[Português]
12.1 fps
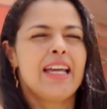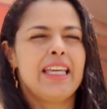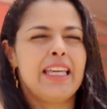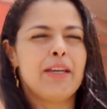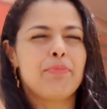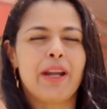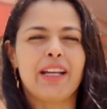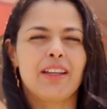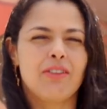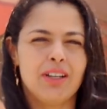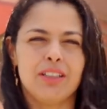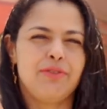e para
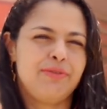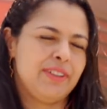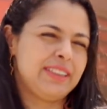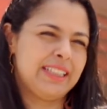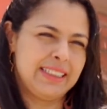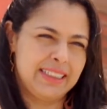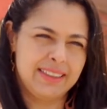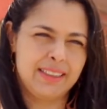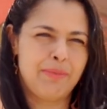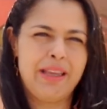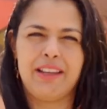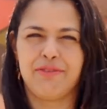que quando vocês
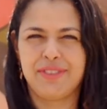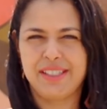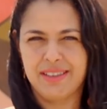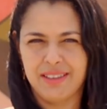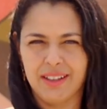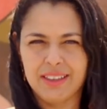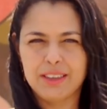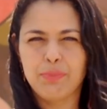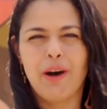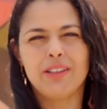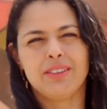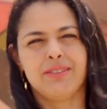receberem visitantes
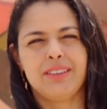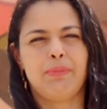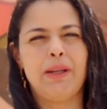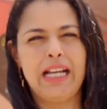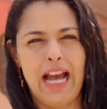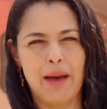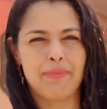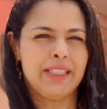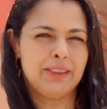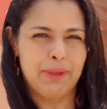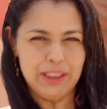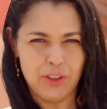possam explicar para
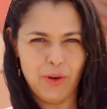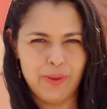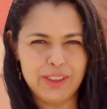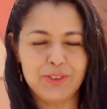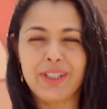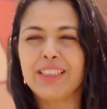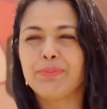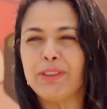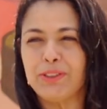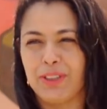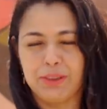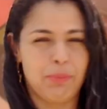as pessoas o que as
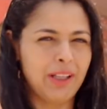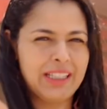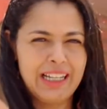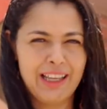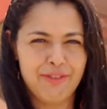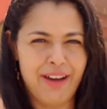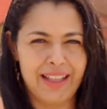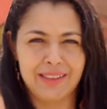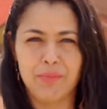pessoas podem levar.